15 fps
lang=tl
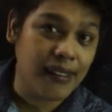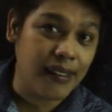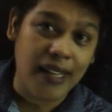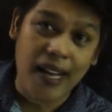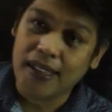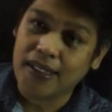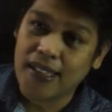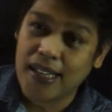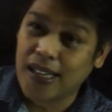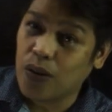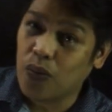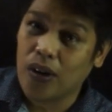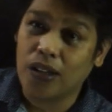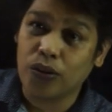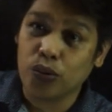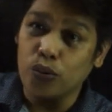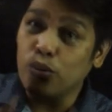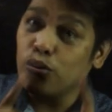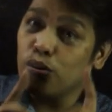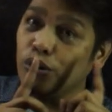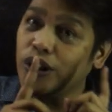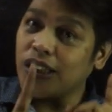is not equal
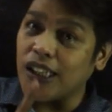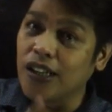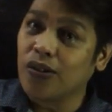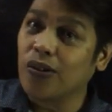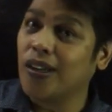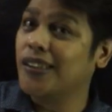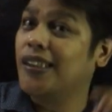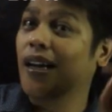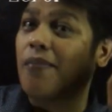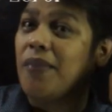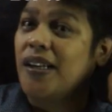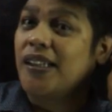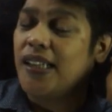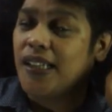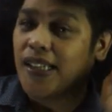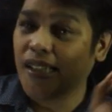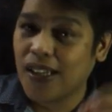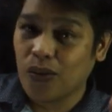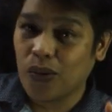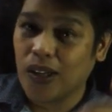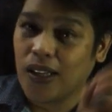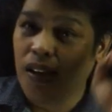to 0 kasi kapag
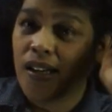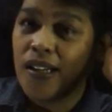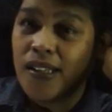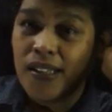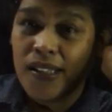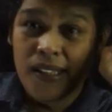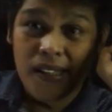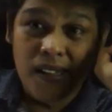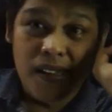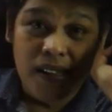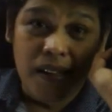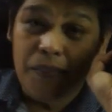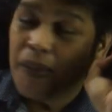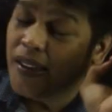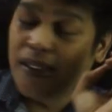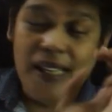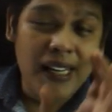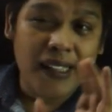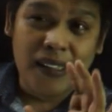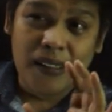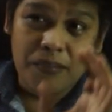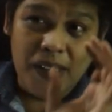nag equal but
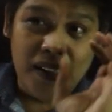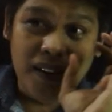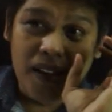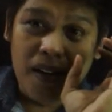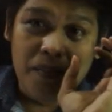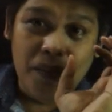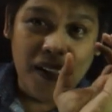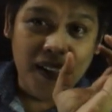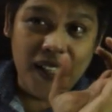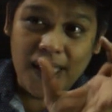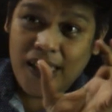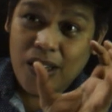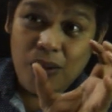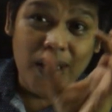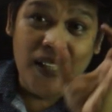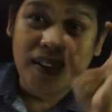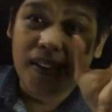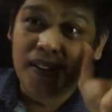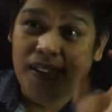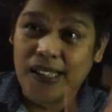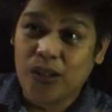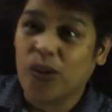not, pag, pag not-equal
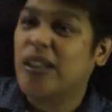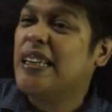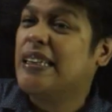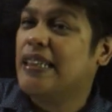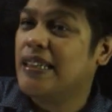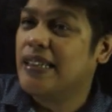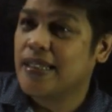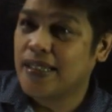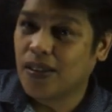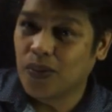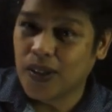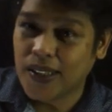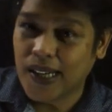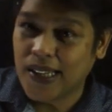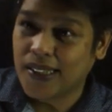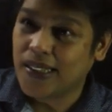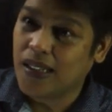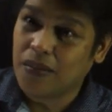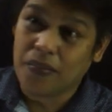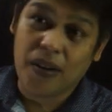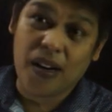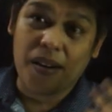yan sa 0, hindi na siya
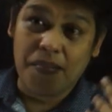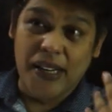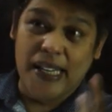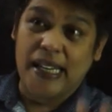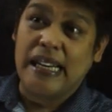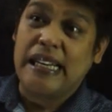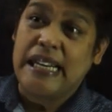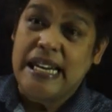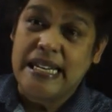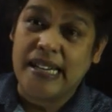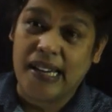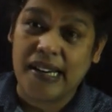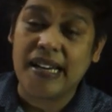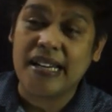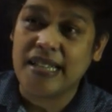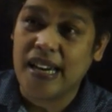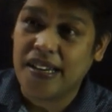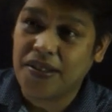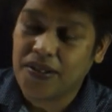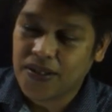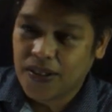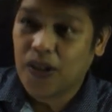quadratic. Baka magiging linear na
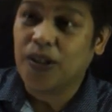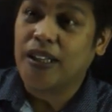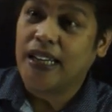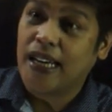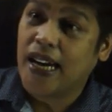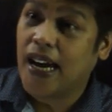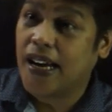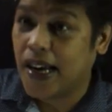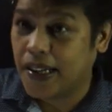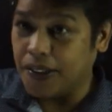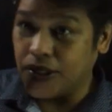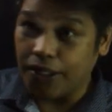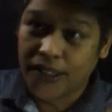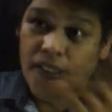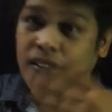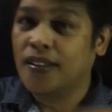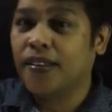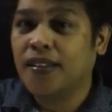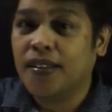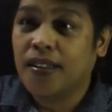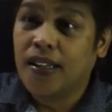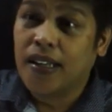siya, no? O di kaya another
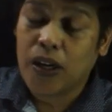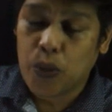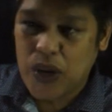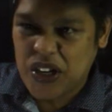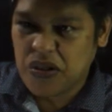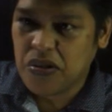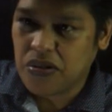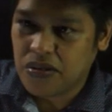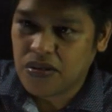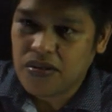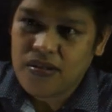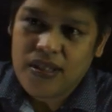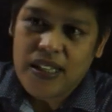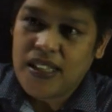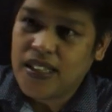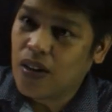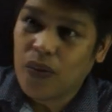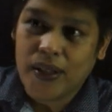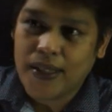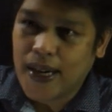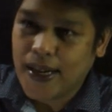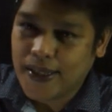equations. Hindi
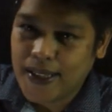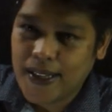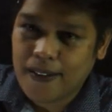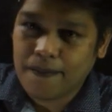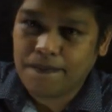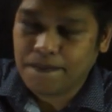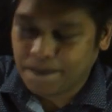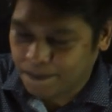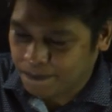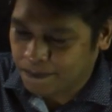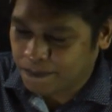siya quadratic.